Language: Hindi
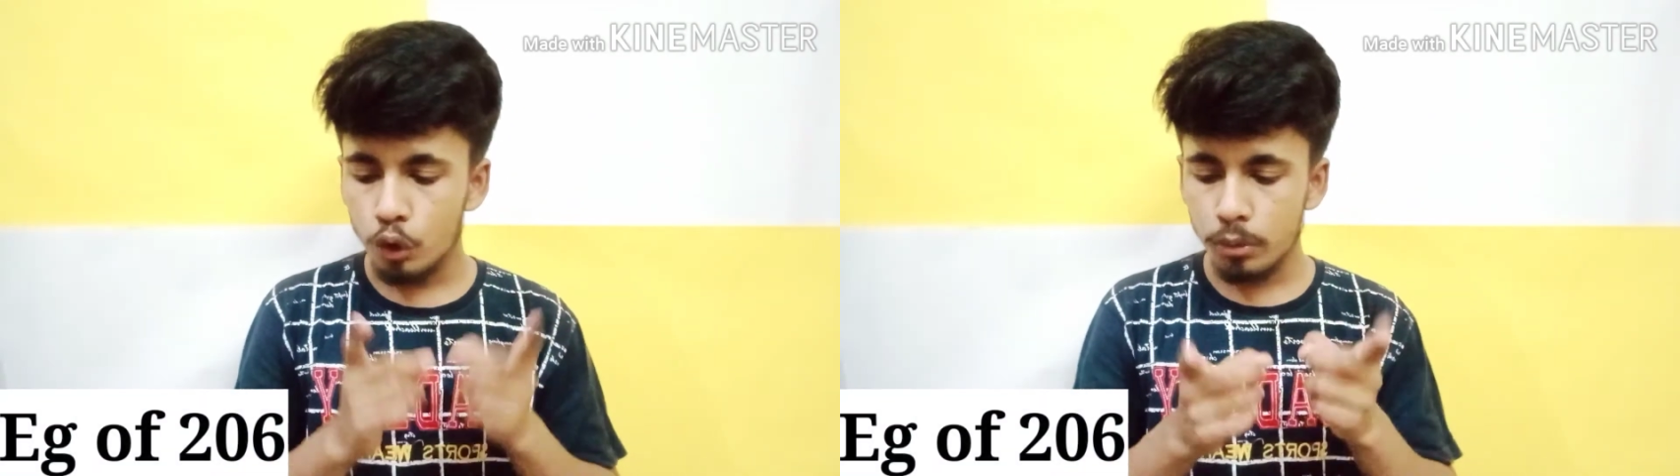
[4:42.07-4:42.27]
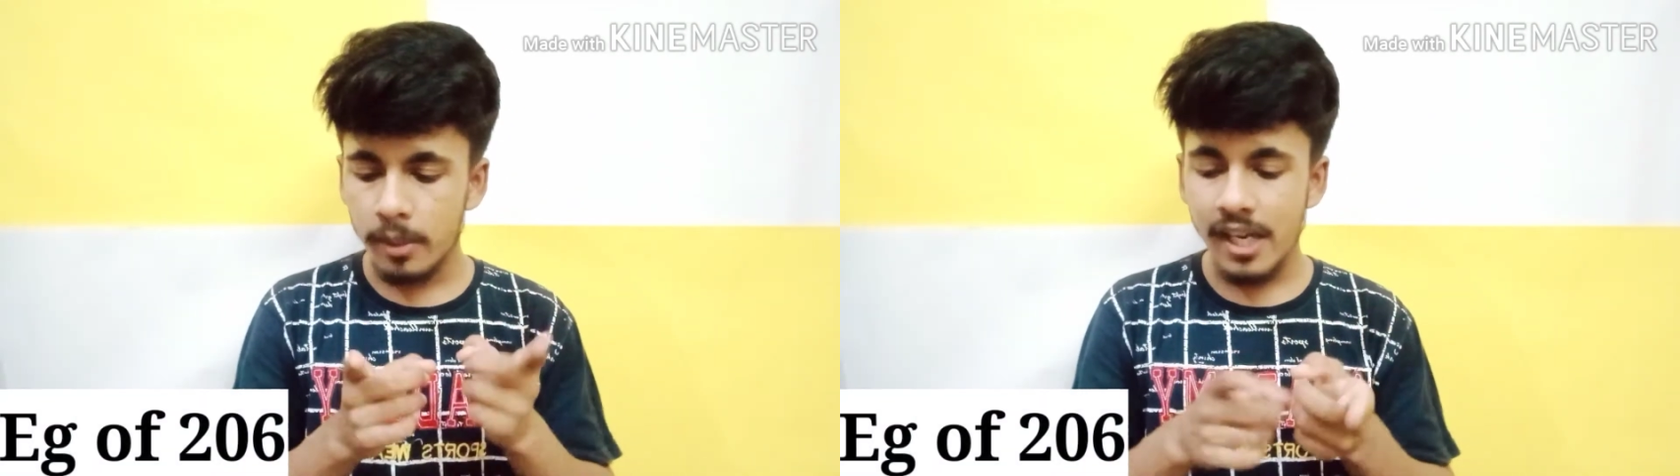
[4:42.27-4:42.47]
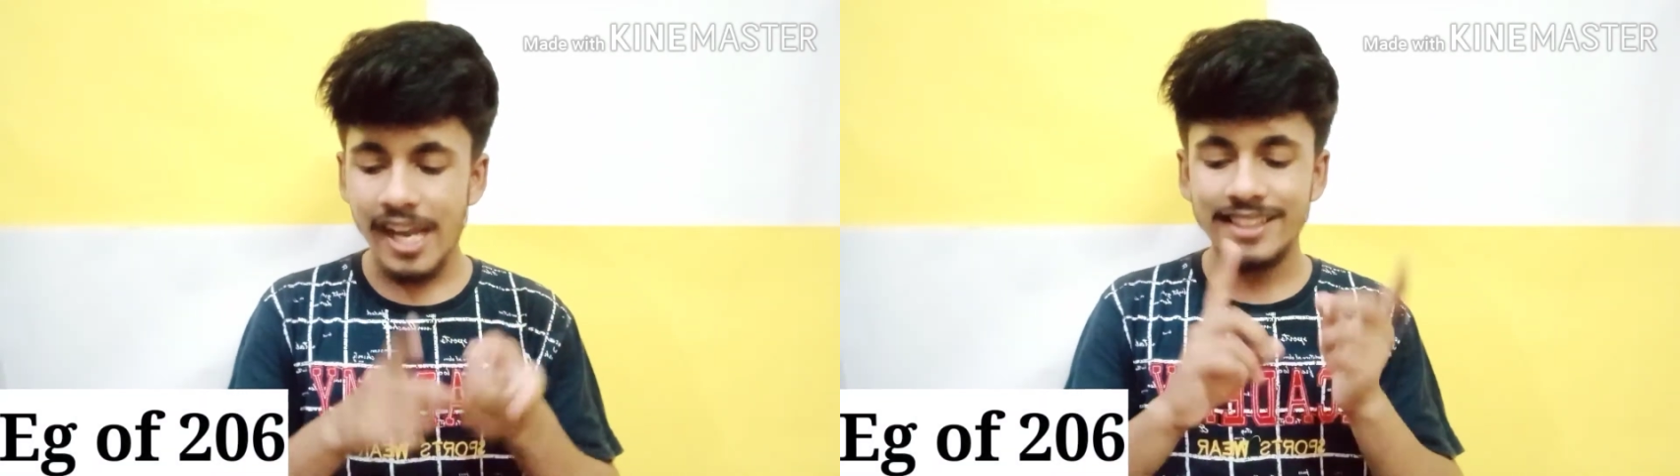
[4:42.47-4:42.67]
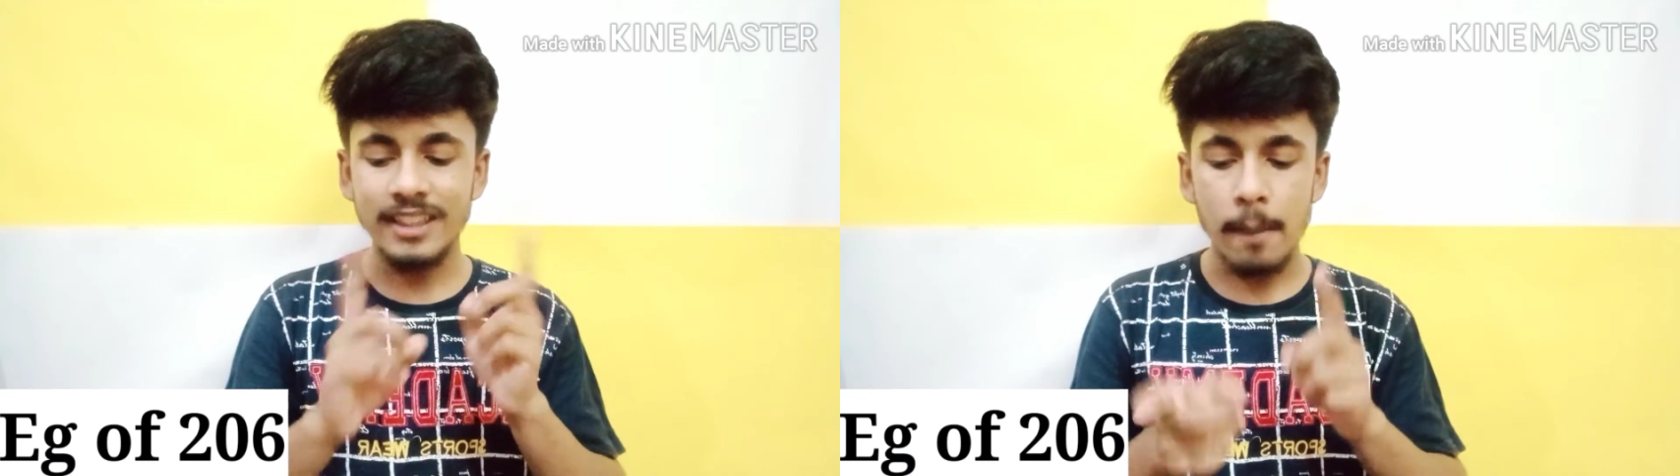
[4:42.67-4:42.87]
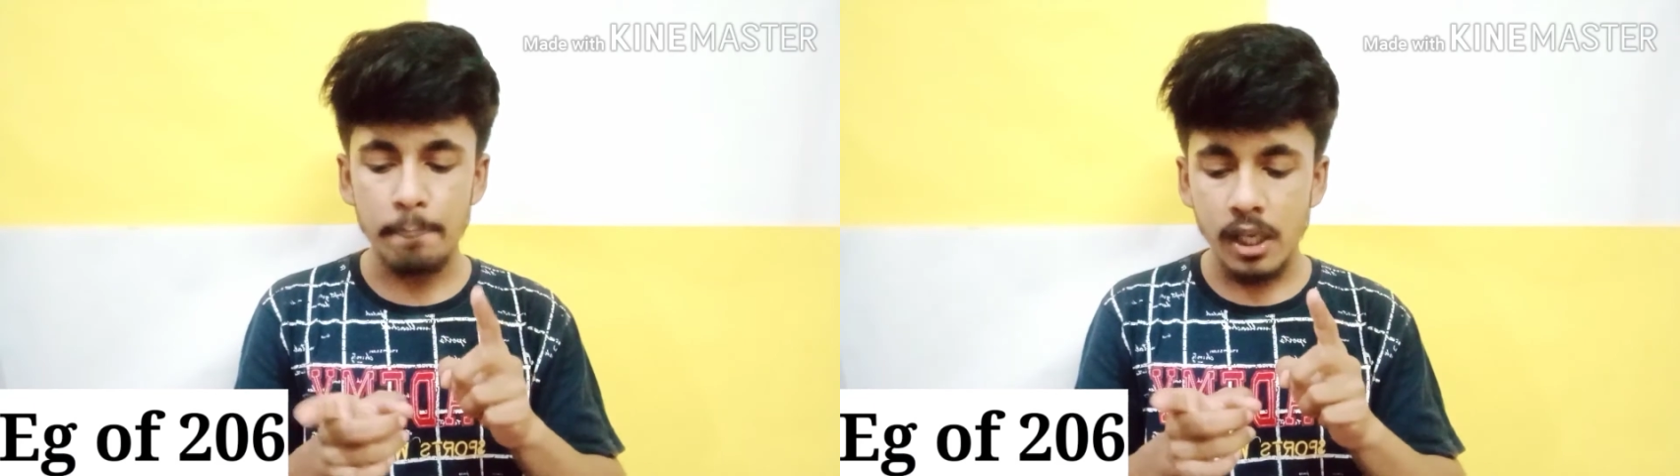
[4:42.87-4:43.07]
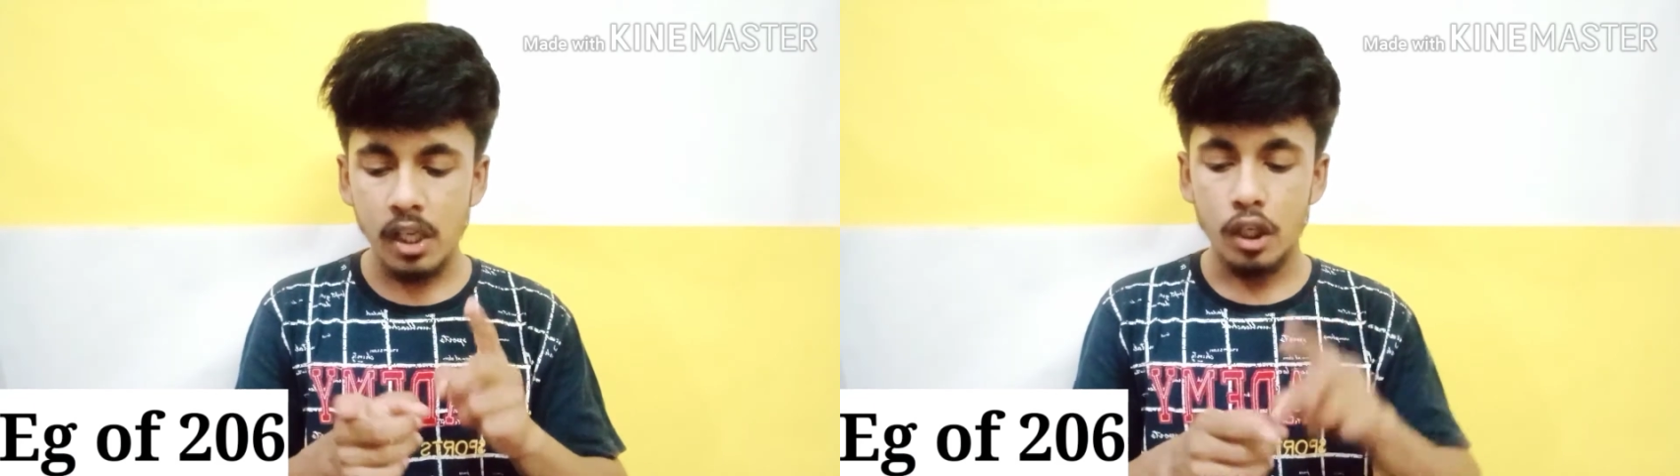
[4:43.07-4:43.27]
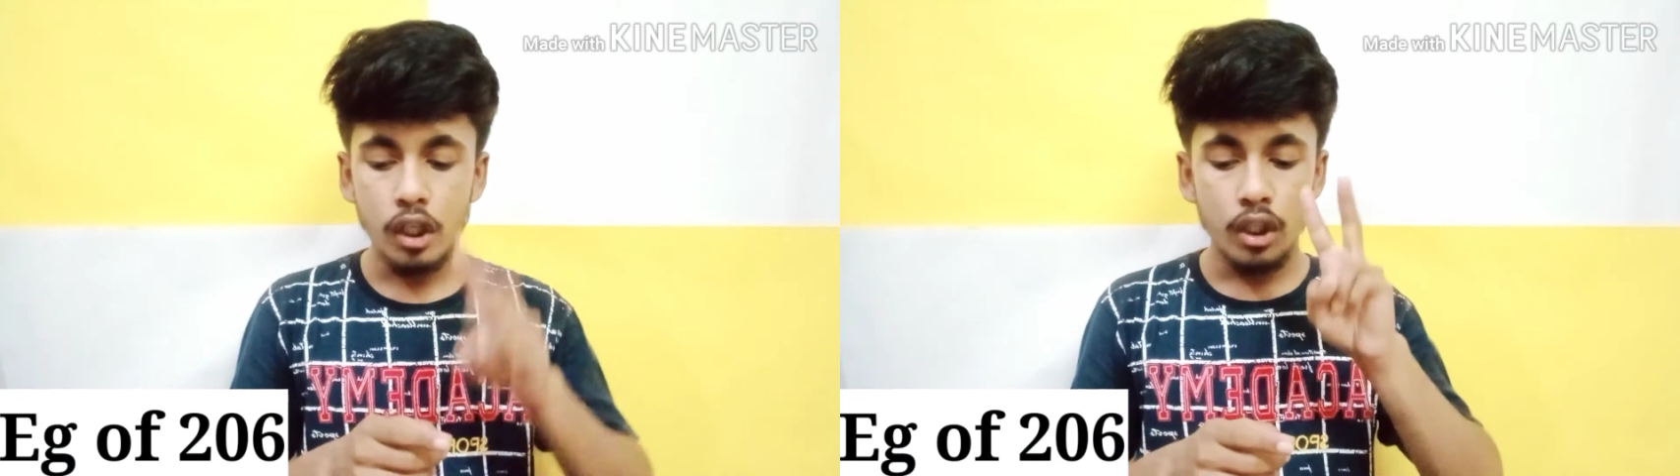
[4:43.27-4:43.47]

उसमें एग्जाम्पल